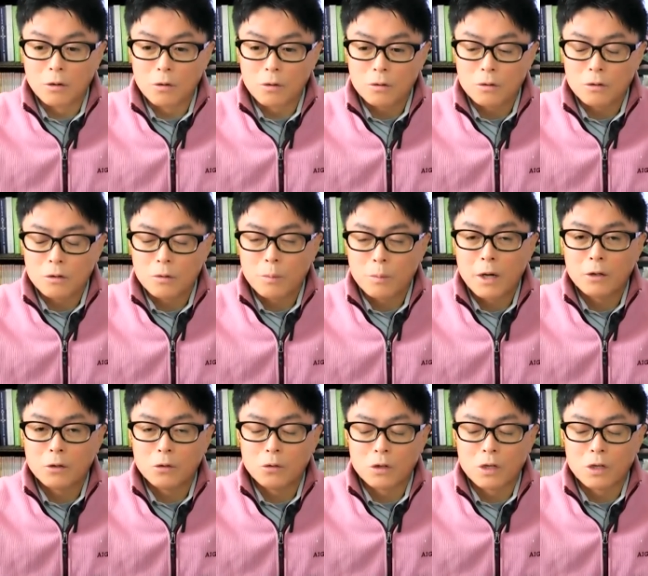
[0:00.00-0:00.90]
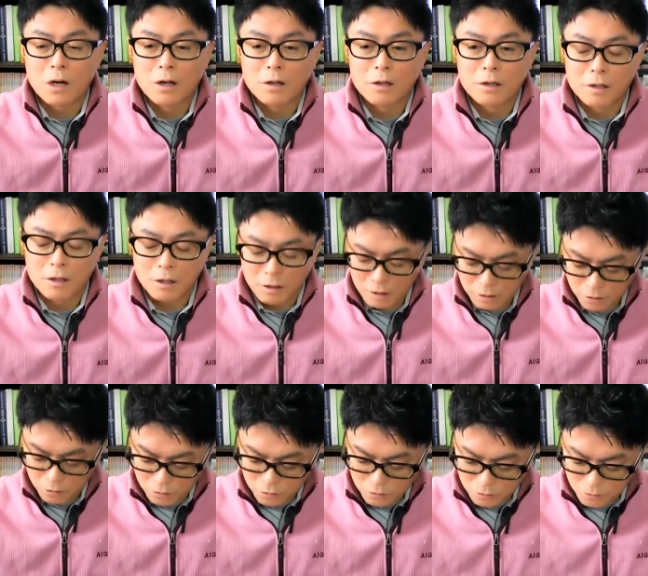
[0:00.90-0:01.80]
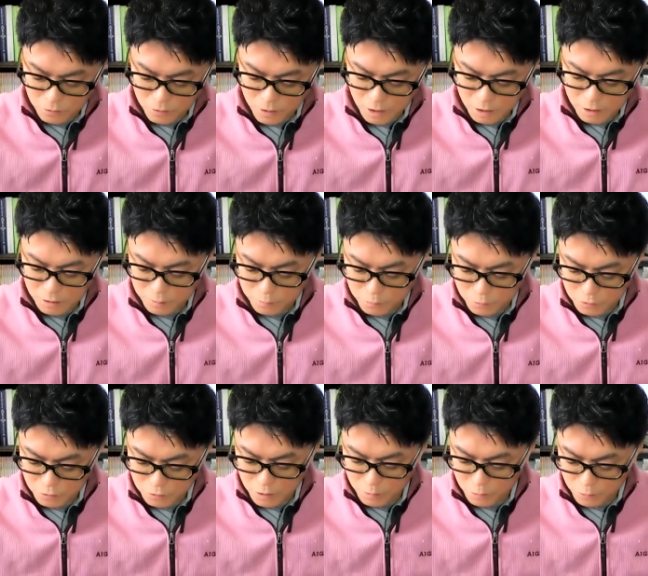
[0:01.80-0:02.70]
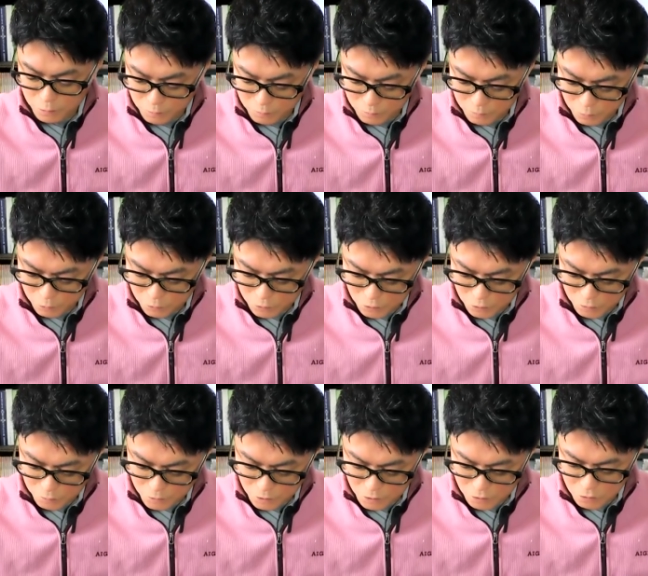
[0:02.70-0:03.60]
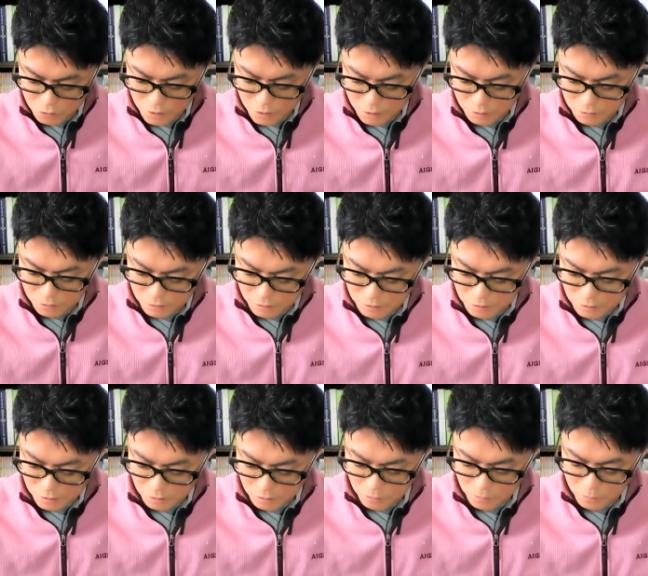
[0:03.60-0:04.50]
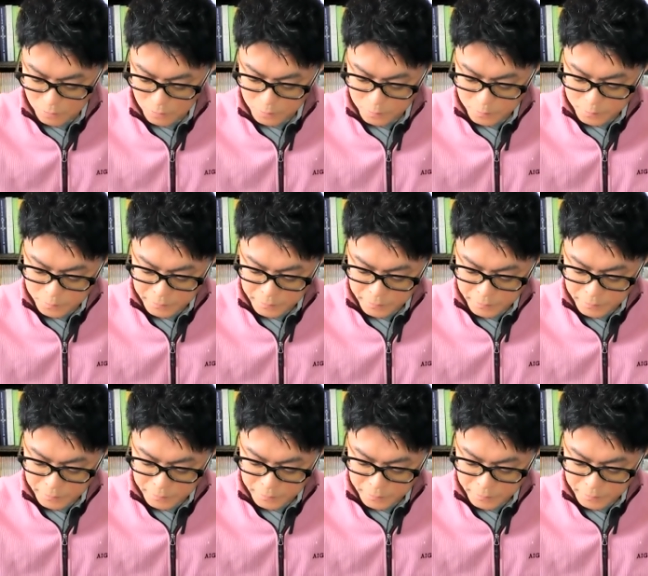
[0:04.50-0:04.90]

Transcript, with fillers: ロングスパートを効かせてたというフェアリーポルカももちろん魅力はあるんですけど、